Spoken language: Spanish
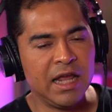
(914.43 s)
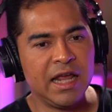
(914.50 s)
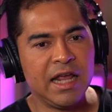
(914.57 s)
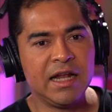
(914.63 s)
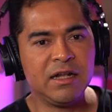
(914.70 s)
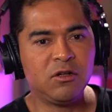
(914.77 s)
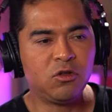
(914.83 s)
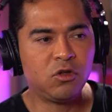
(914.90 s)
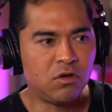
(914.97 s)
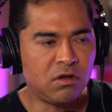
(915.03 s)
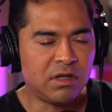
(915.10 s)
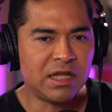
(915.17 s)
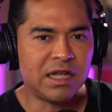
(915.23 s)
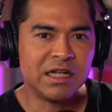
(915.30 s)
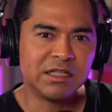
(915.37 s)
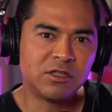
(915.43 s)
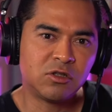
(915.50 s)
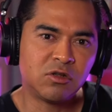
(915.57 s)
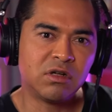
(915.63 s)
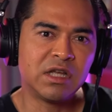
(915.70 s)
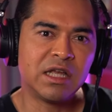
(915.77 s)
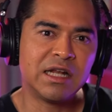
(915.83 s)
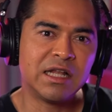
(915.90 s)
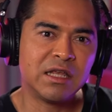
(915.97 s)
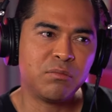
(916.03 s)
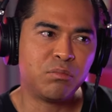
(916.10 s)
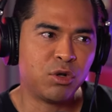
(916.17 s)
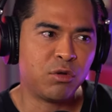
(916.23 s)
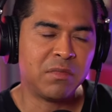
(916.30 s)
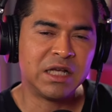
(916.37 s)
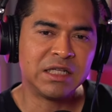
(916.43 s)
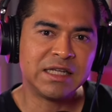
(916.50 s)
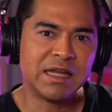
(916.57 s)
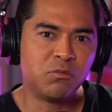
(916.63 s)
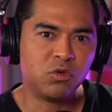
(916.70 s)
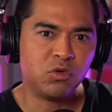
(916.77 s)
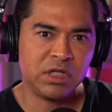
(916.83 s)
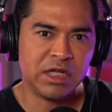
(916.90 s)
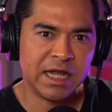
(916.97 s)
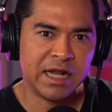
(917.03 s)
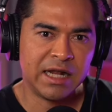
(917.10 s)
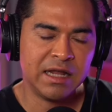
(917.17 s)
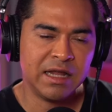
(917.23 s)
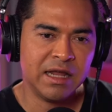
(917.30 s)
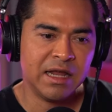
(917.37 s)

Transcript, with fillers: En toda la historia de la diplomacia mundial,